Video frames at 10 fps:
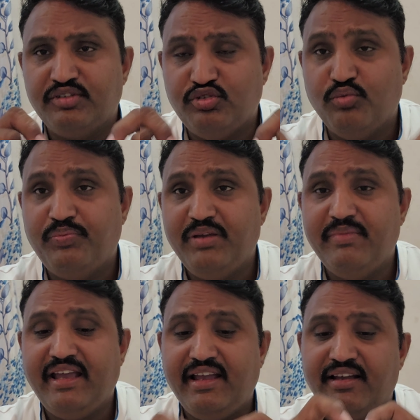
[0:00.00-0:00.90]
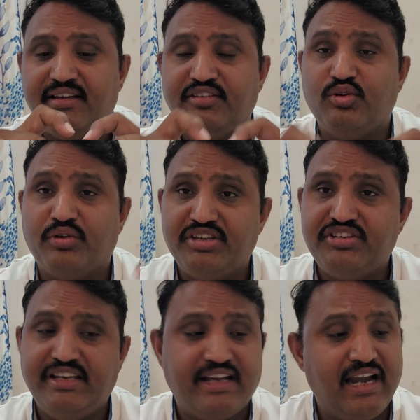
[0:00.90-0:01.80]
यूपी में योगी
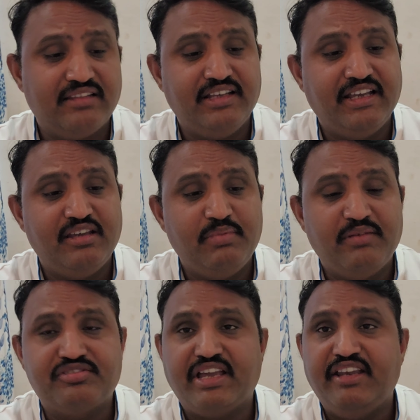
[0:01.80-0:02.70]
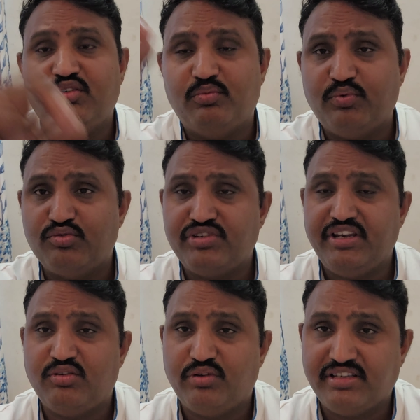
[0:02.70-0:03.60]
जी निकालते हैं कि भाई सैनिक और पूर्व
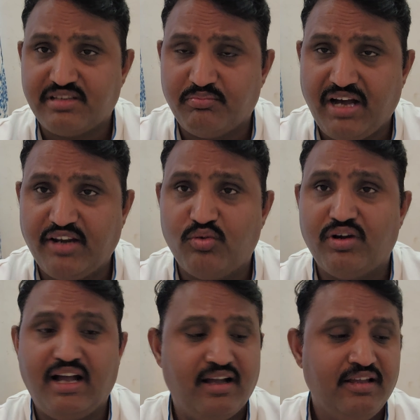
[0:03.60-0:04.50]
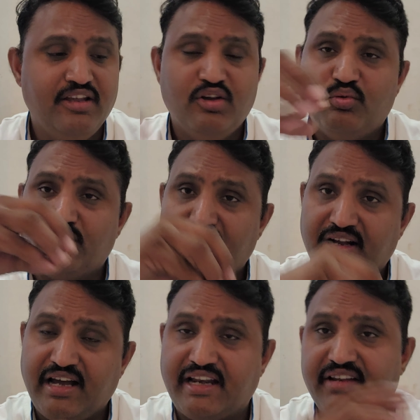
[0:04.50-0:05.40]
सैनिकों का सम्मान होगा उनका
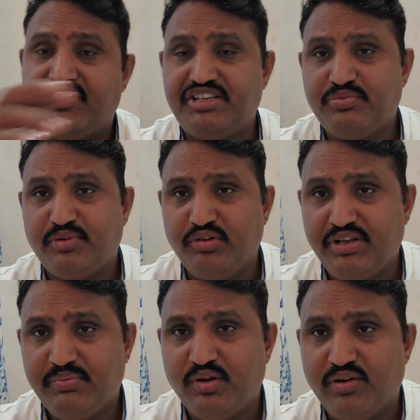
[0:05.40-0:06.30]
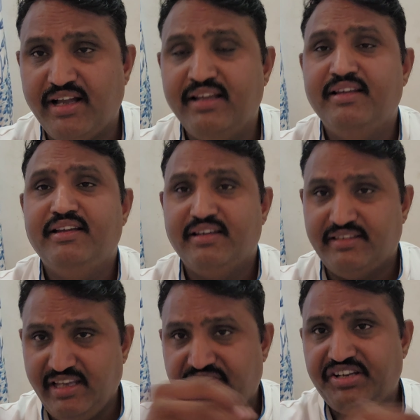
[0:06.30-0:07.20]
कार्य फर्स्ट प्रायोरिटी पे होगा
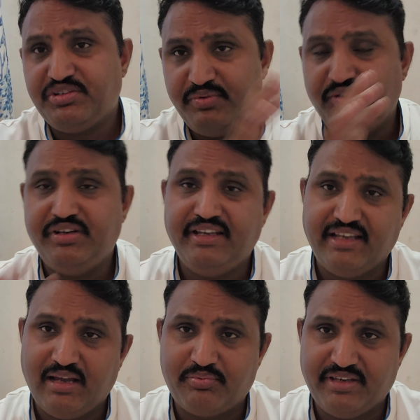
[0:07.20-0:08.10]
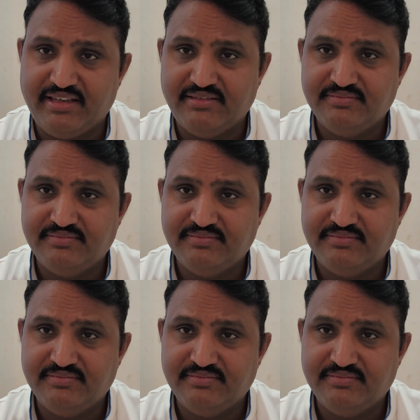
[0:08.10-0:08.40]
ये फर्स्ट प्रायोरिटी है आपकी